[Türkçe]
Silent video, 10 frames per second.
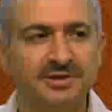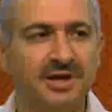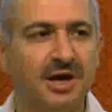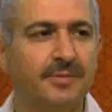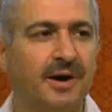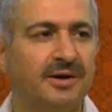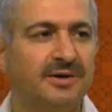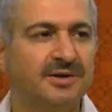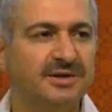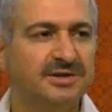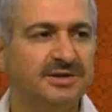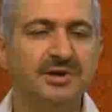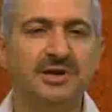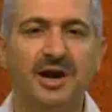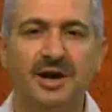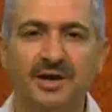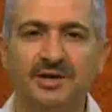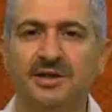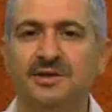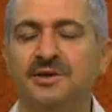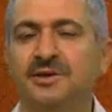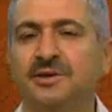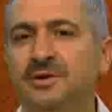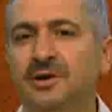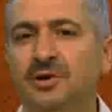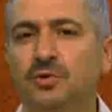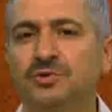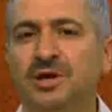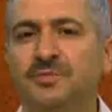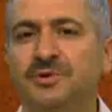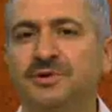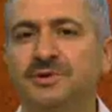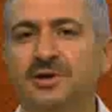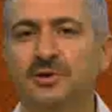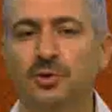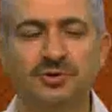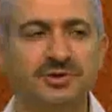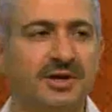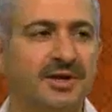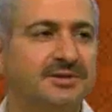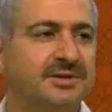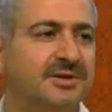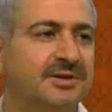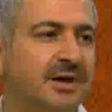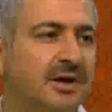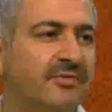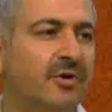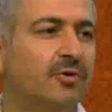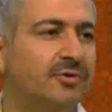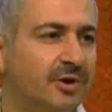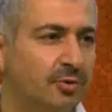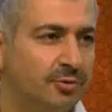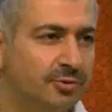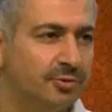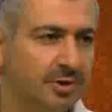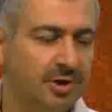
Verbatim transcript: Cenab-ı Hakk'ın ismiyle hareket ettiğinin güzel bir göstergesi ve örneği oluyor.